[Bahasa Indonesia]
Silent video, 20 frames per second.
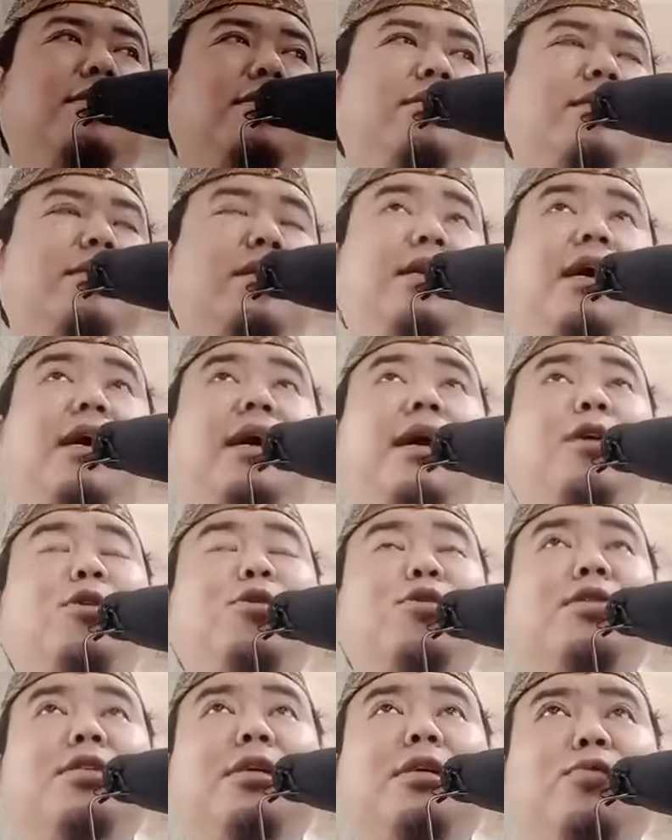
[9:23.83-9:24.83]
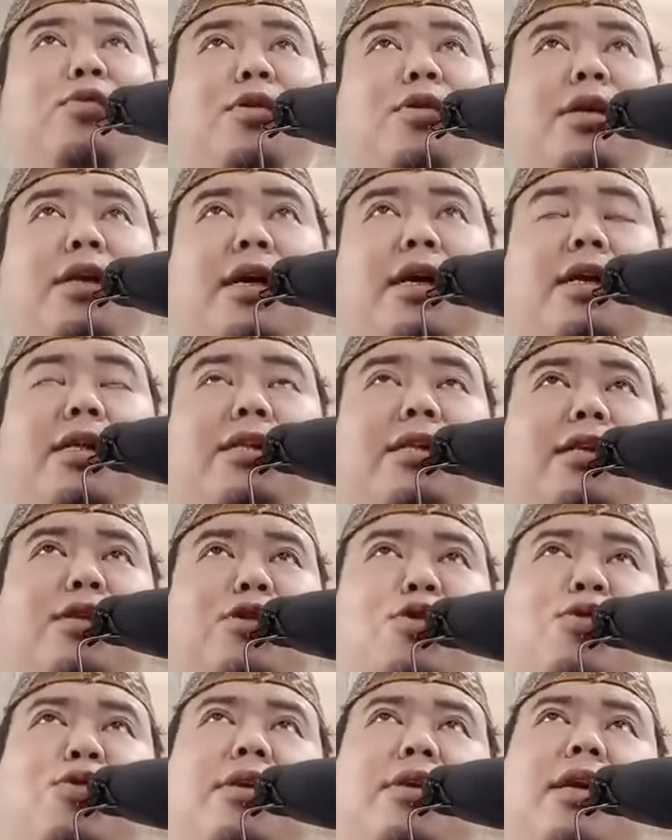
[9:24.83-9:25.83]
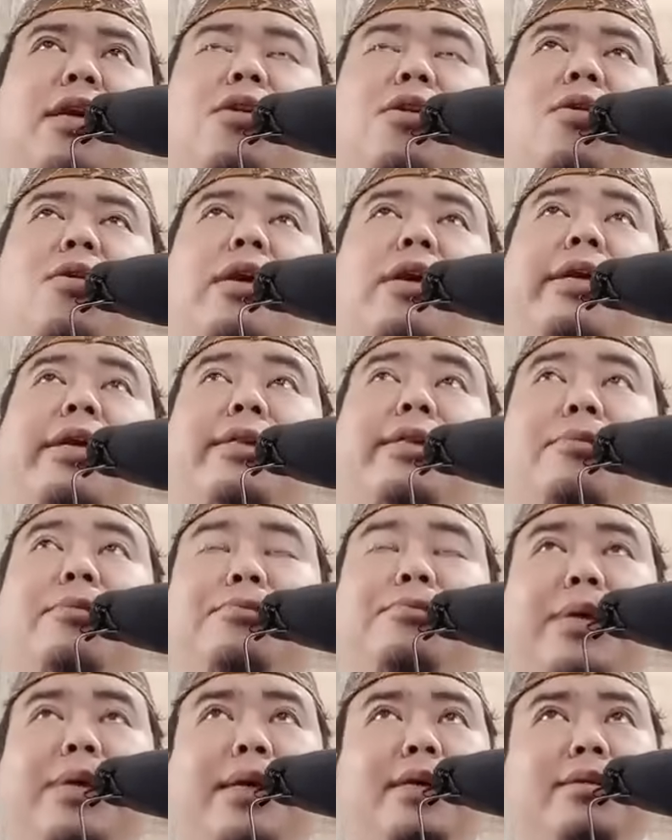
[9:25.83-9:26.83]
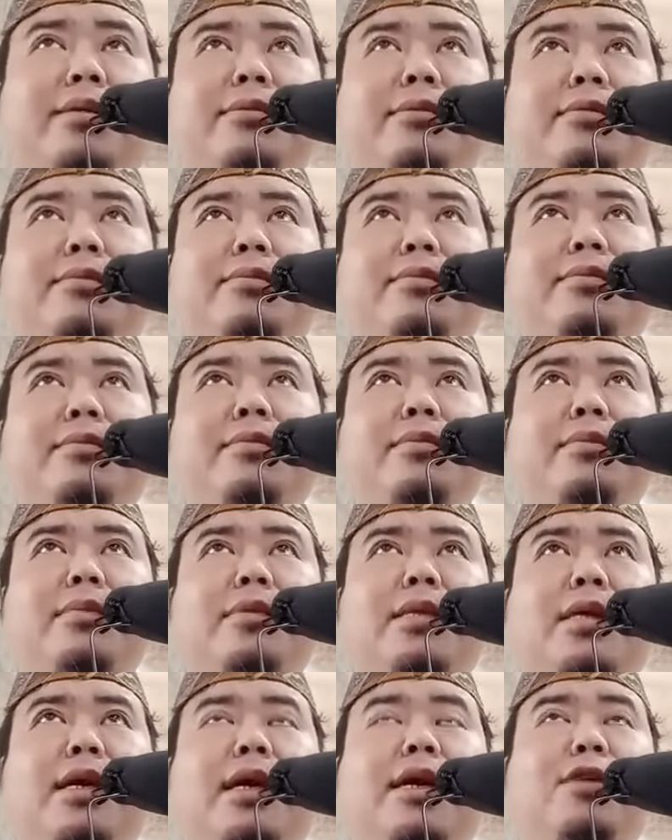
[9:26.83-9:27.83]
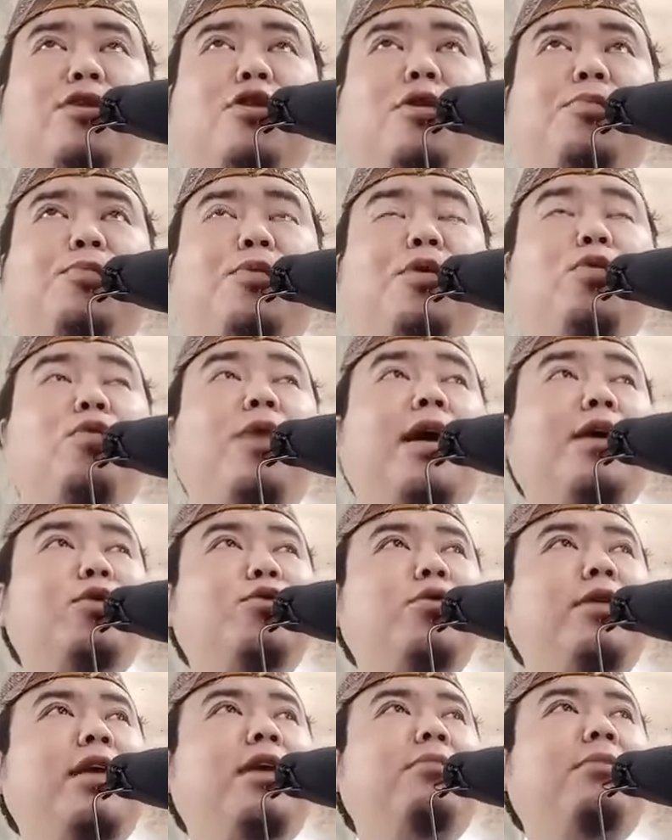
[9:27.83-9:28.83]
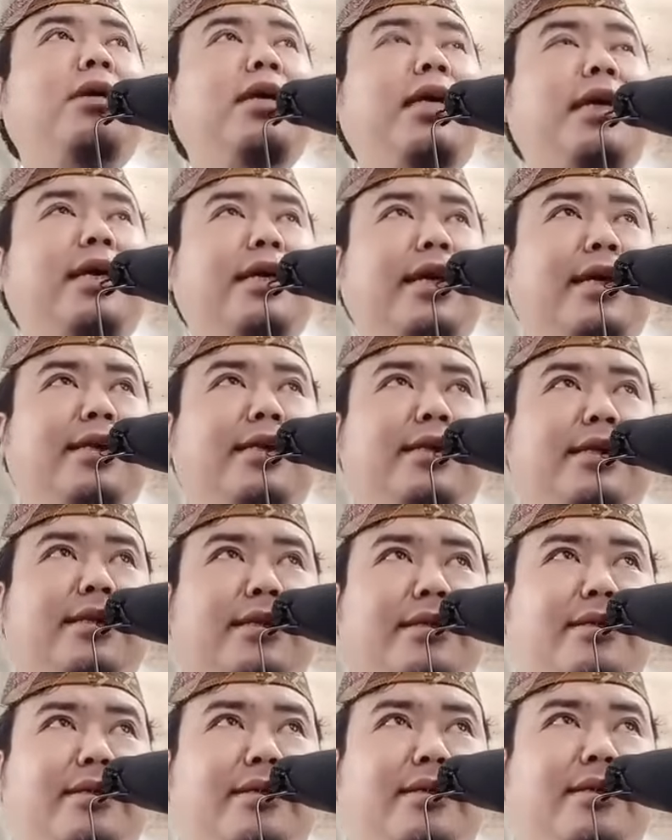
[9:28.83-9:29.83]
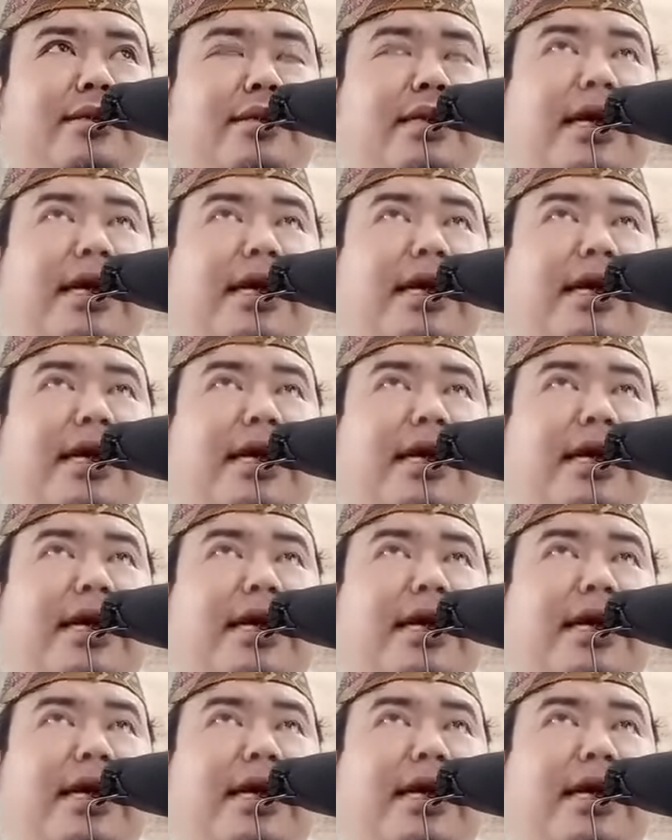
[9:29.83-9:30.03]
Tidak harus kemudian ditentukan oleh tempat ataupun waktu yang mengikatnya.